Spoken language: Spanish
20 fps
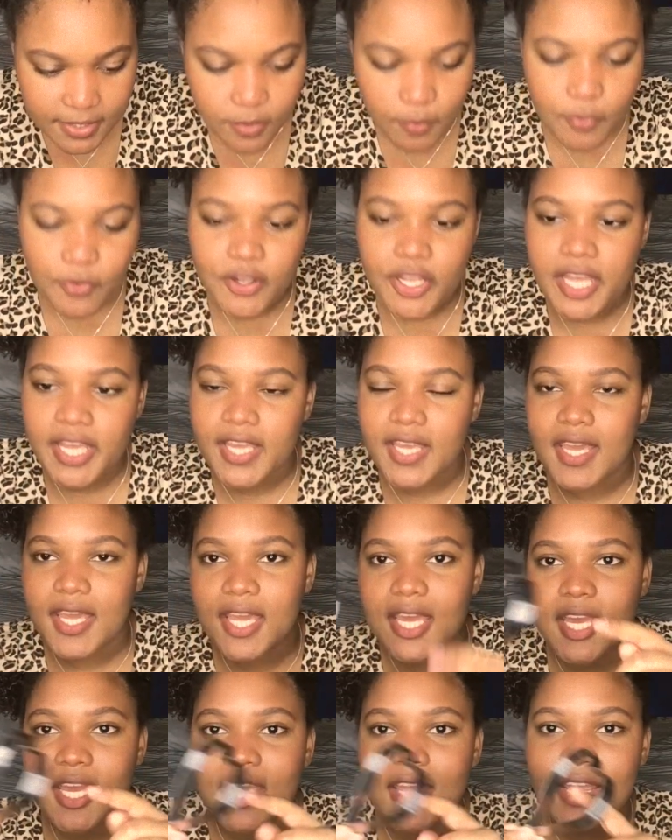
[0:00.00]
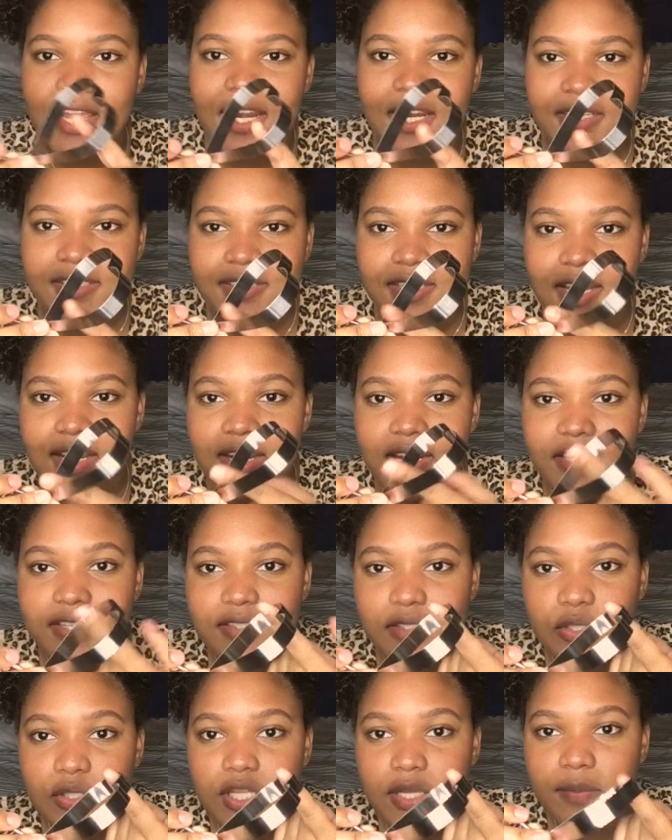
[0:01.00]
como que hay que engrasar
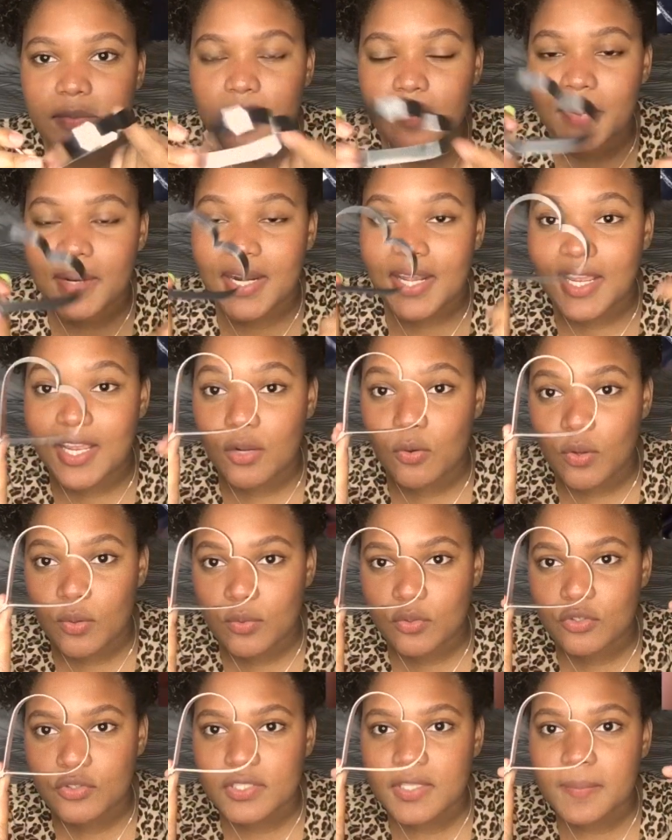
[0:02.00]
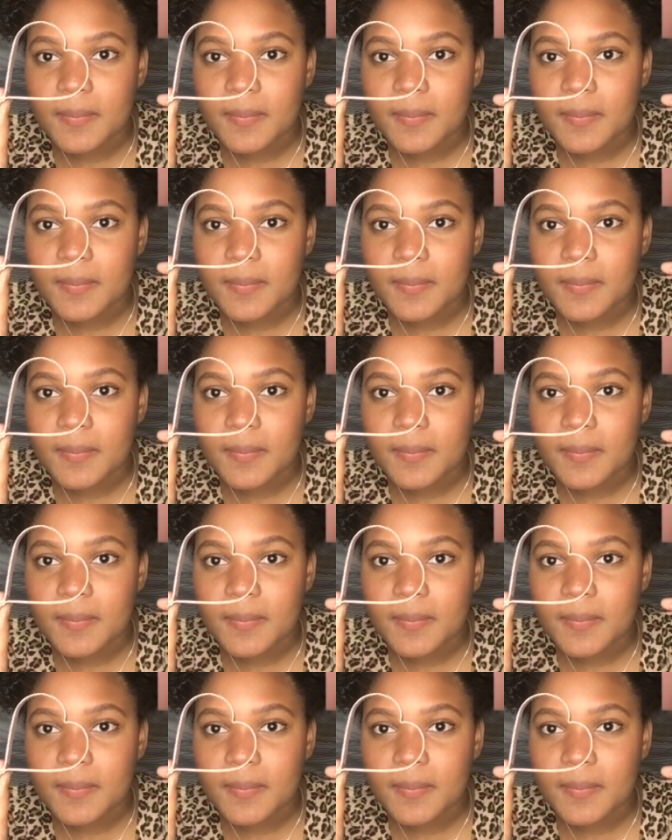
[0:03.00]
esto también para que el huevo no se